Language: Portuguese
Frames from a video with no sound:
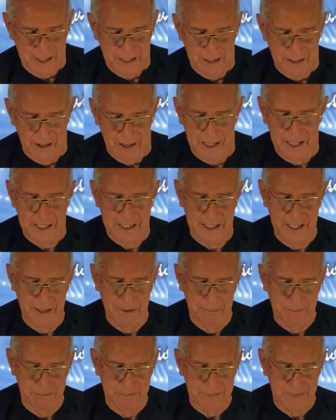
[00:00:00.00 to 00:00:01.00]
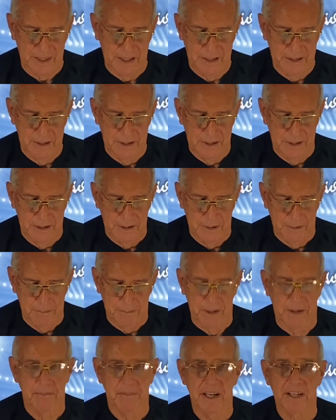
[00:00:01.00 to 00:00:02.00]
Olha aqui.
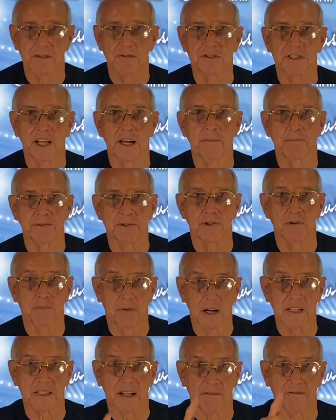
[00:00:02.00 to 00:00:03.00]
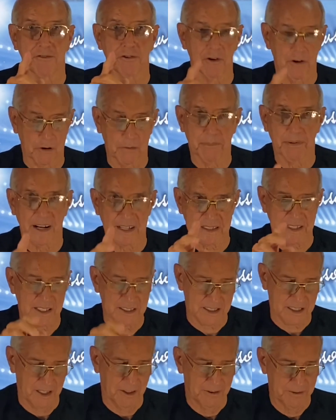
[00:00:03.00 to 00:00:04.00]
Primeiro tempo do Botafogo, presta
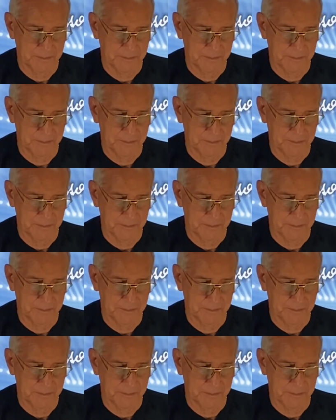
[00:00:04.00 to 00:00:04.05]
atenção.